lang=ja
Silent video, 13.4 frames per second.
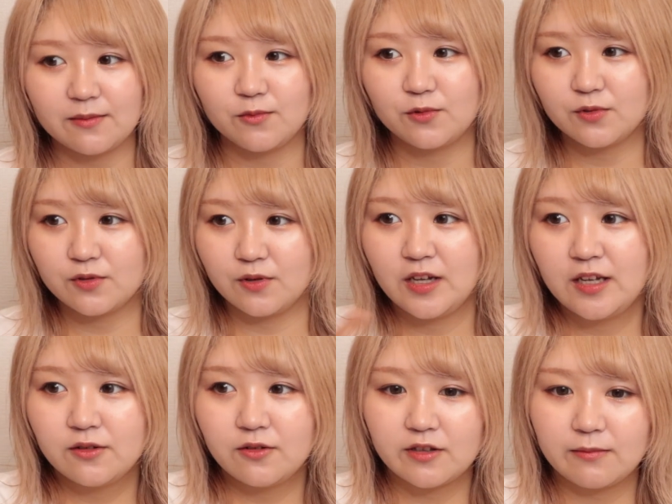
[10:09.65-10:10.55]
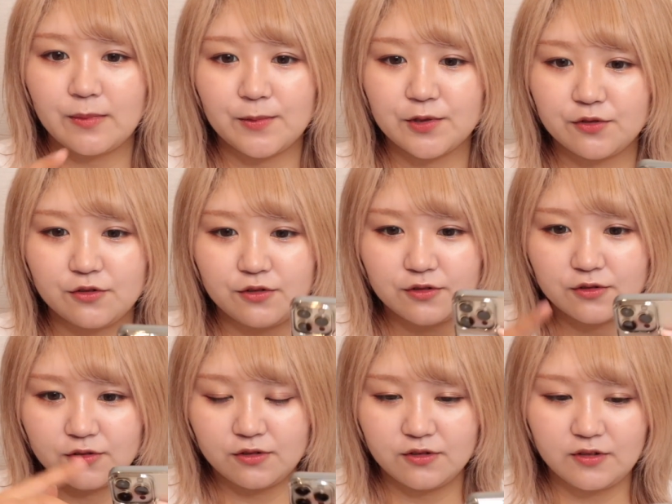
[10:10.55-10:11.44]
もうほんと取ったままぐるぐ
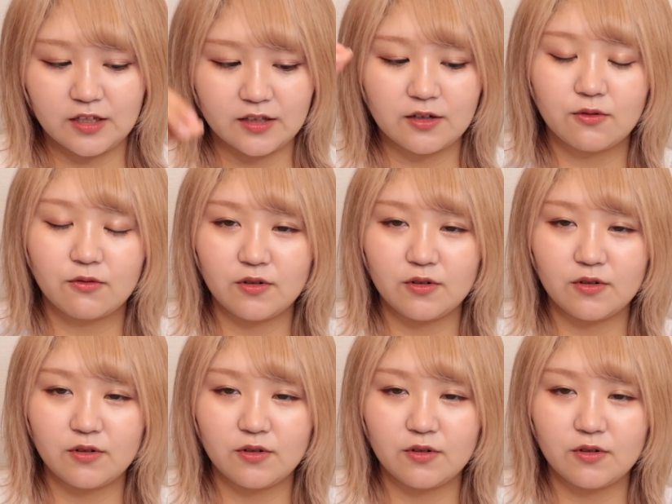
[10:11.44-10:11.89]
るぐるってやってこ